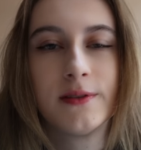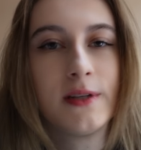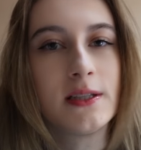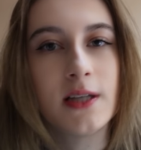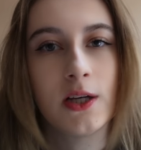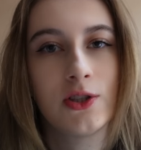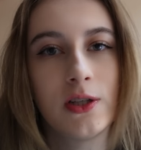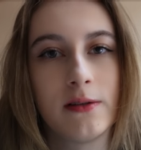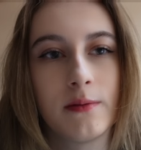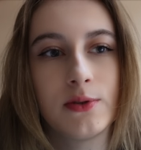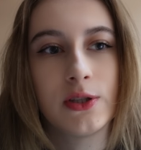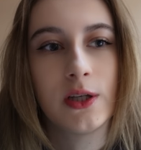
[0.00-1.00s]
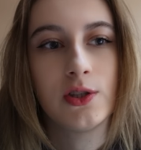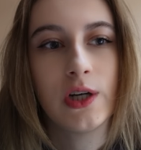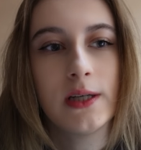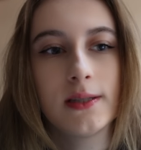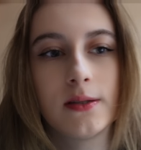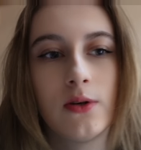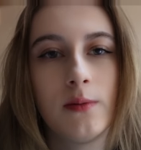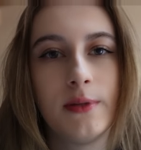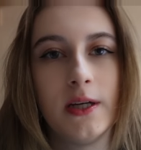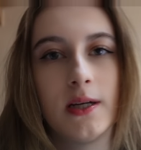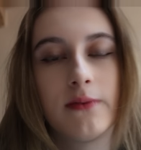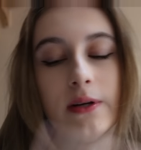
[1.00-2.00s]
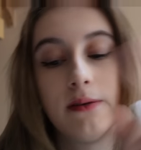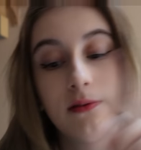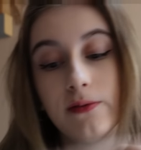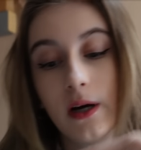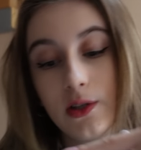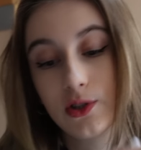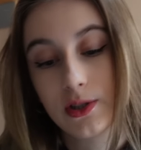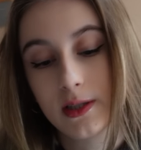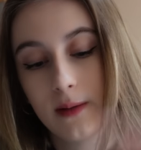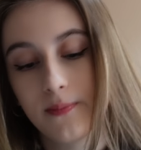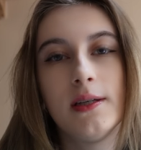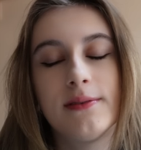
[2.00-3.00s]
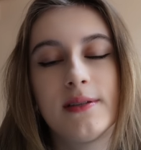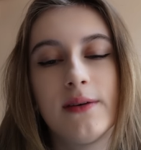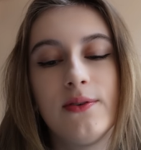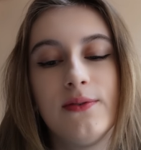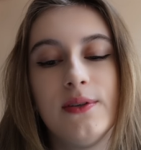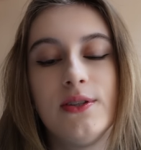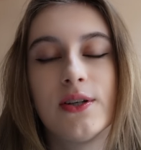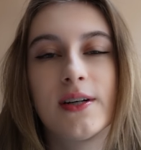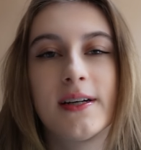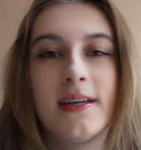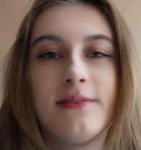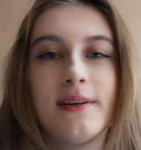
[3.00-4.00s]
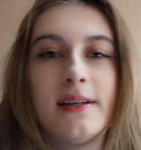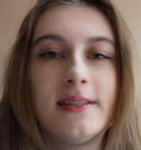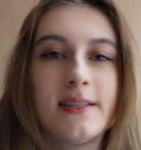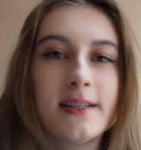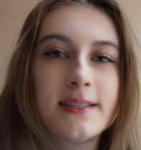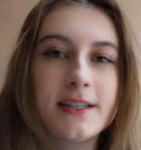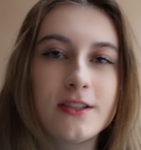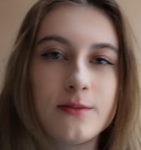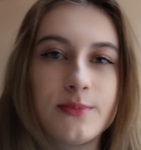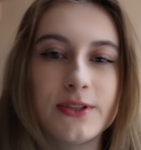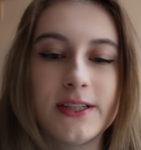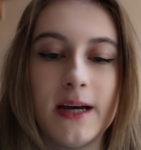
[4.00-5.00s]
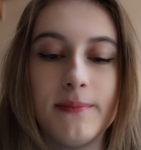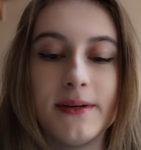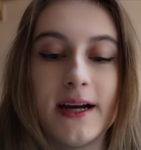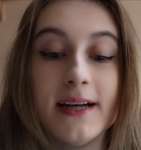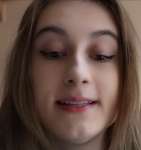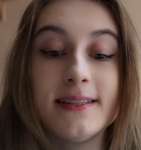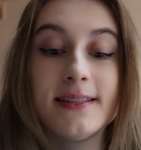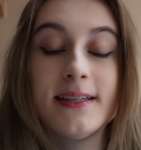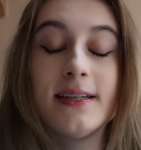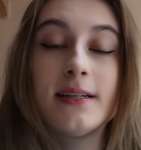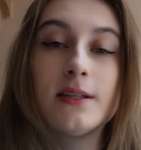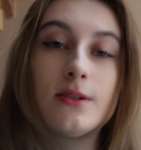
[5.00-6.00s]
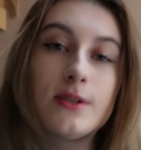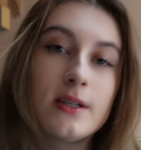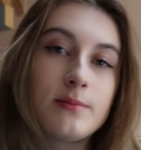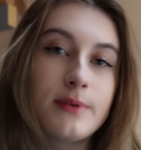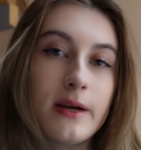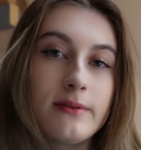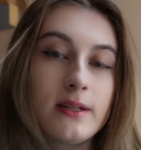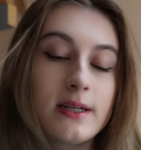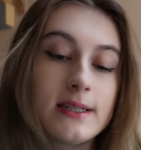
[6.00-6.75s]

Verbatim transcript: Назначили вообще на час, но оперировали в два часа. Я оставлю видео, как я выглядела сразу после операции, которую отправила